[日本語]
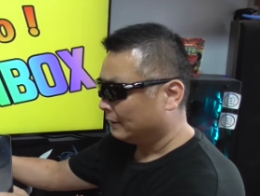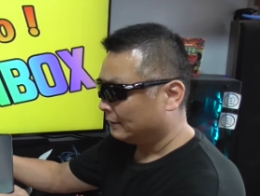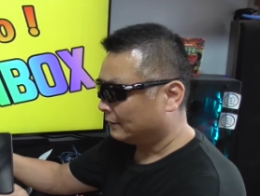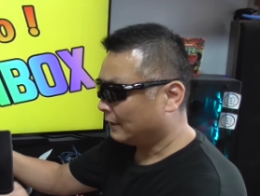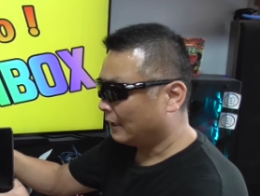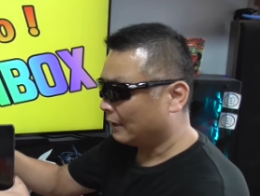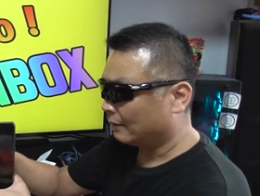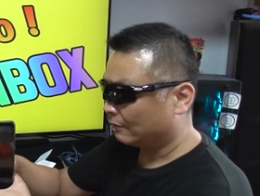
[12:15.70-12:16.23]

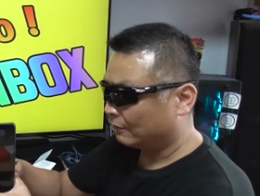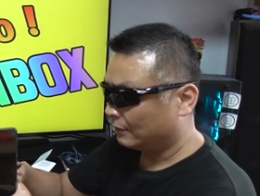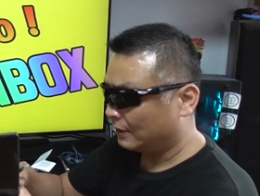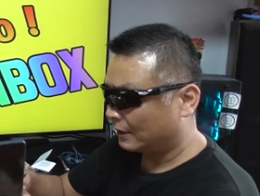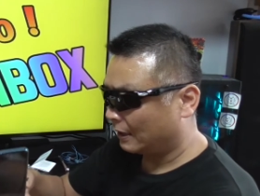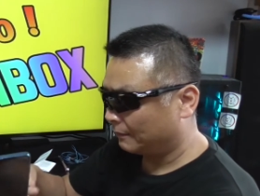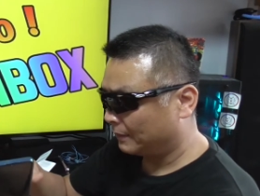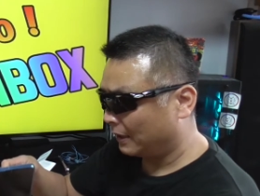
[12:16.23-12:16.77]
さあ、これ
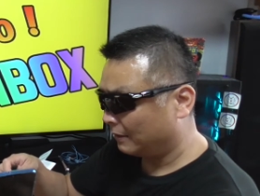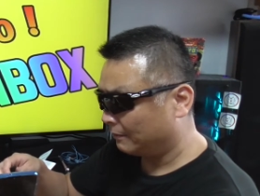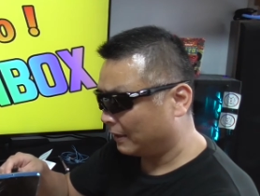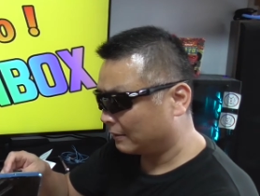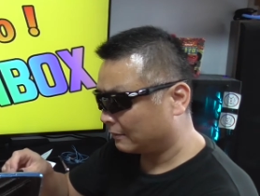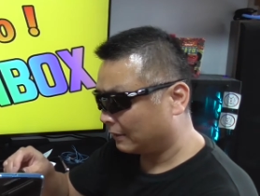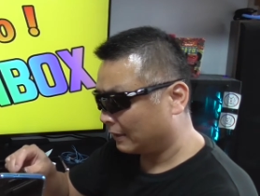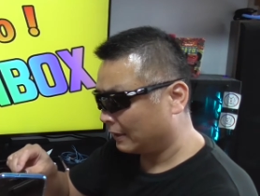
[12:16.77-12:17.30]
で雷
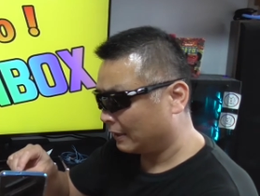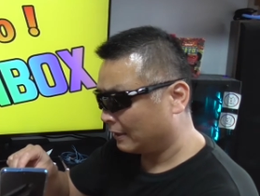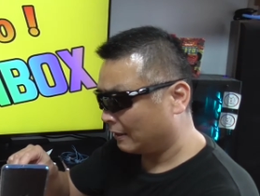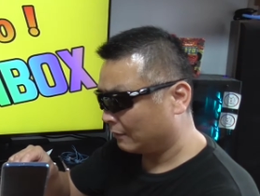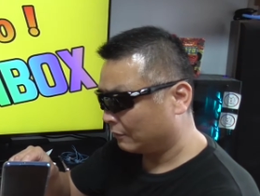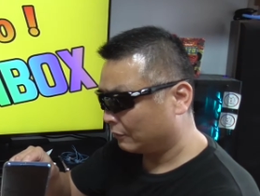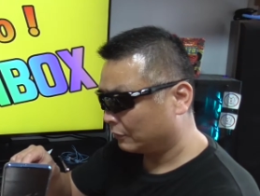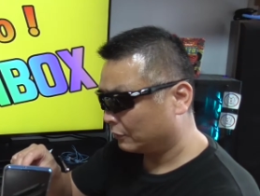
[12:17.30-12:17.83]
マークがね、
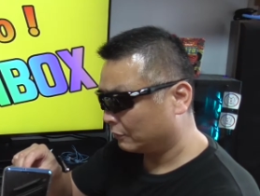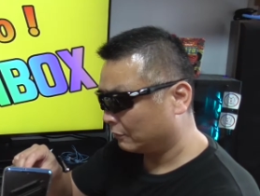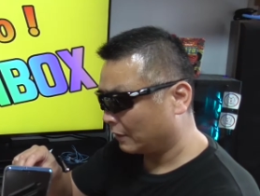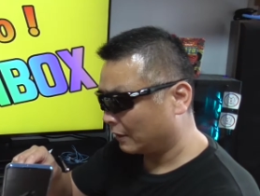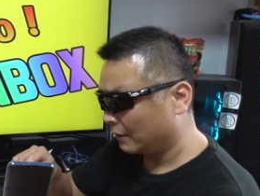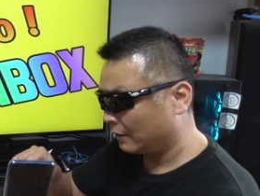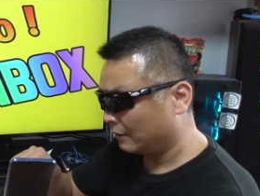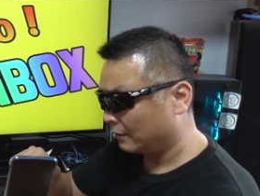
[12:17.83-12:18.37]
何個つく
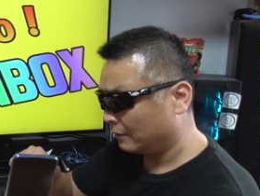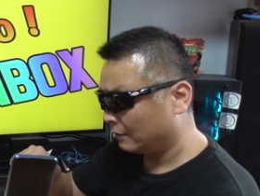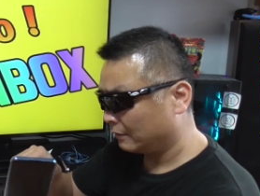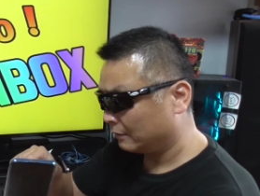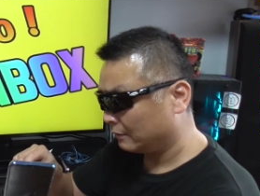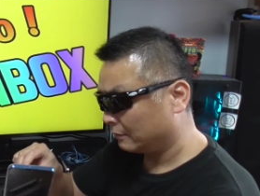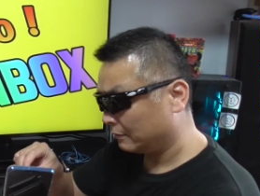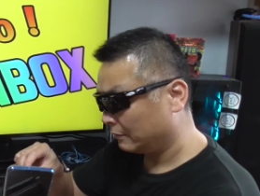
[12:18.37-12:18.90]
かな
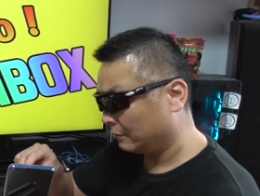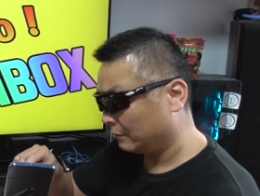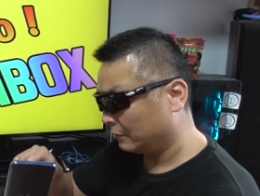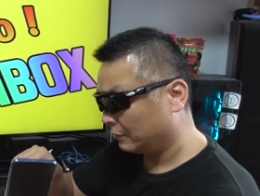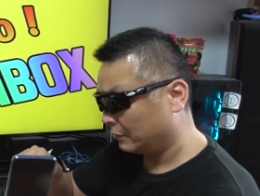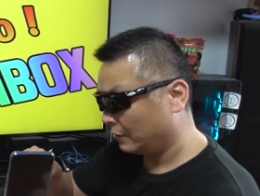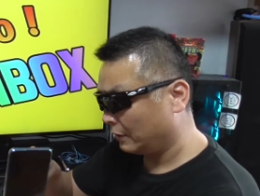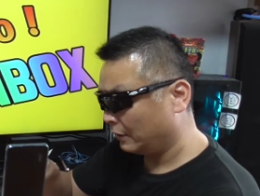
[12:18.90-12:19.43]

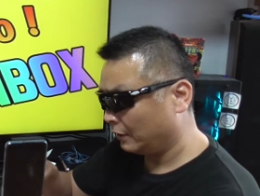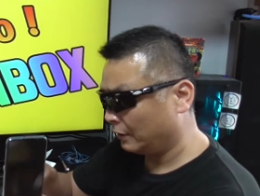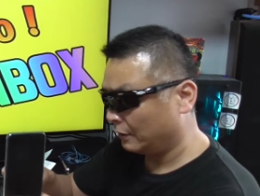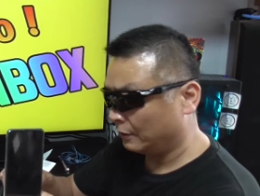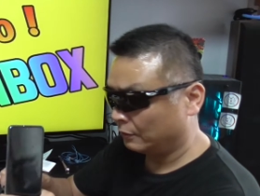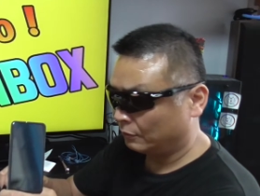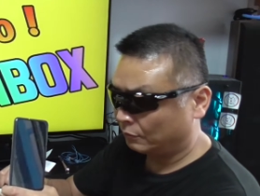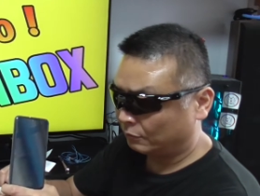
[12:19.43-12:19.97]

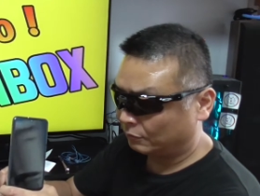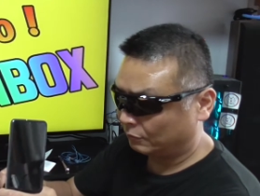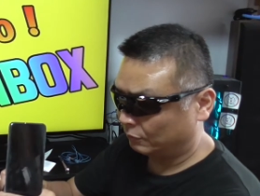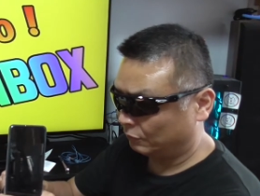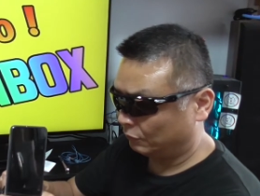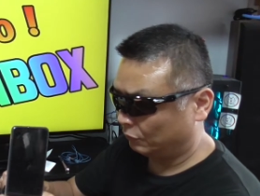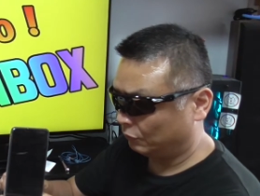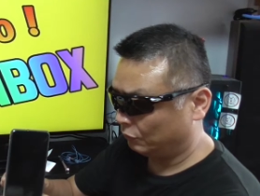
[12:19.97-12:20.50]
せーの
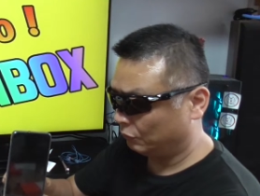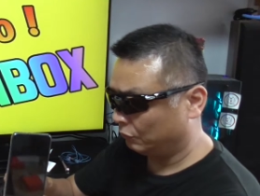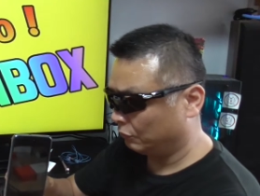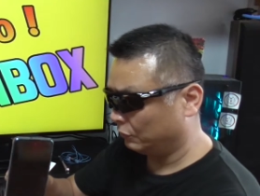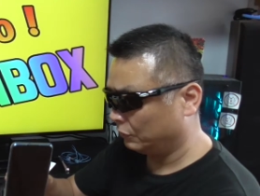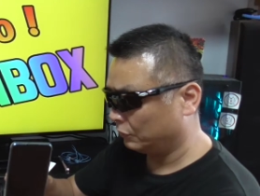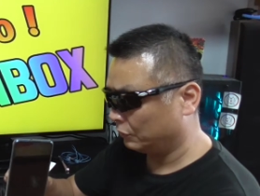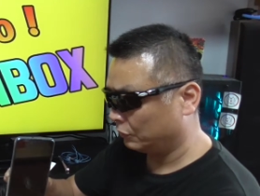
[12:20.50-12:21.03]

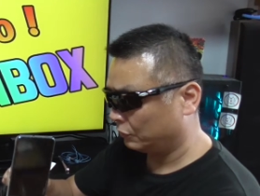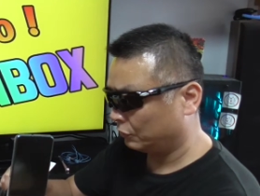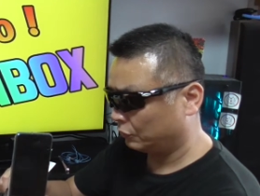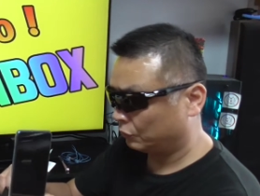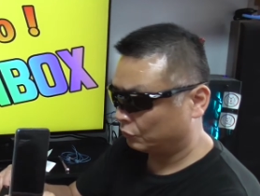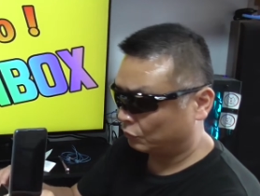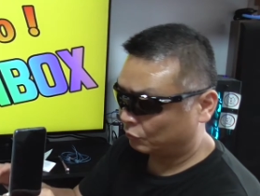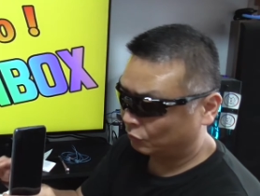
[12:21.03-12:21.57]
よい
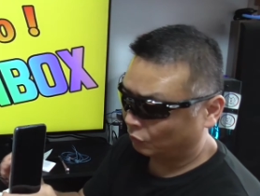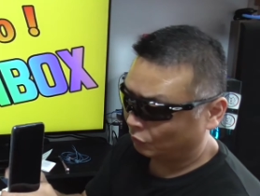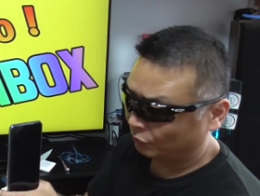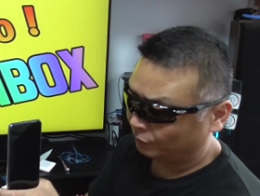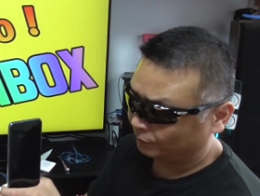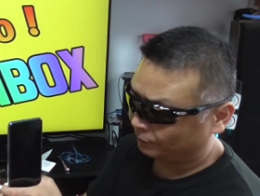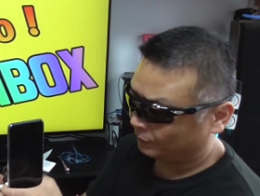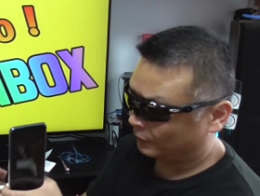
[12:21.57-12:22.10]
しょと
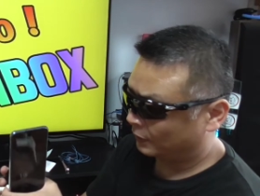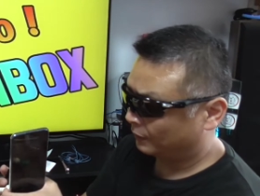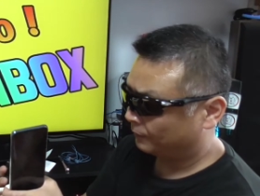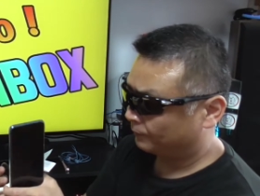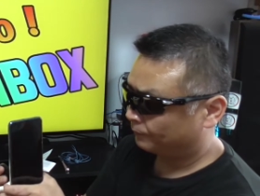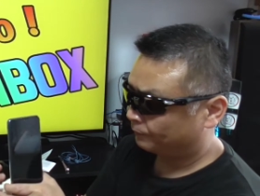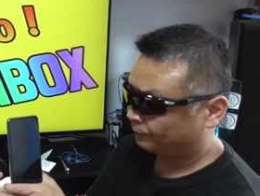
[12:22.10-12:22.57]
ね